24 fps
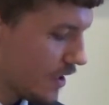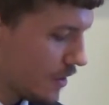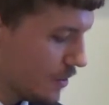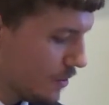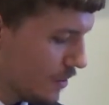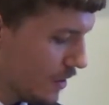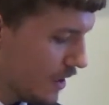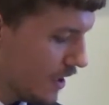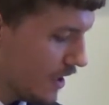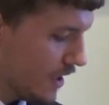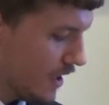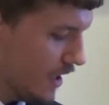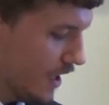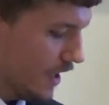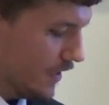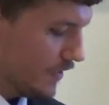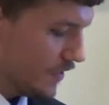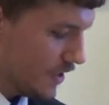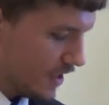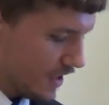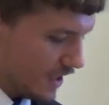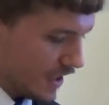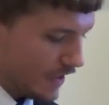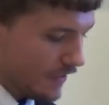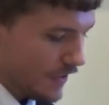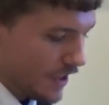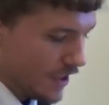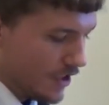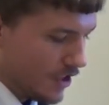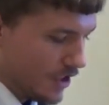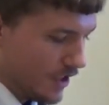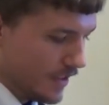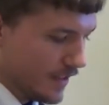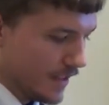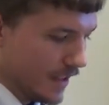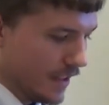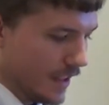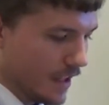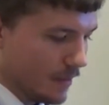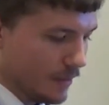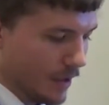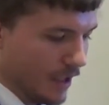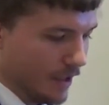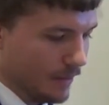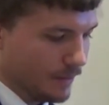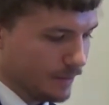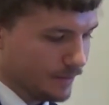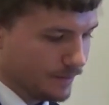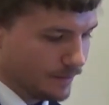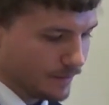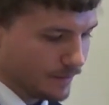który wstawia się za nami.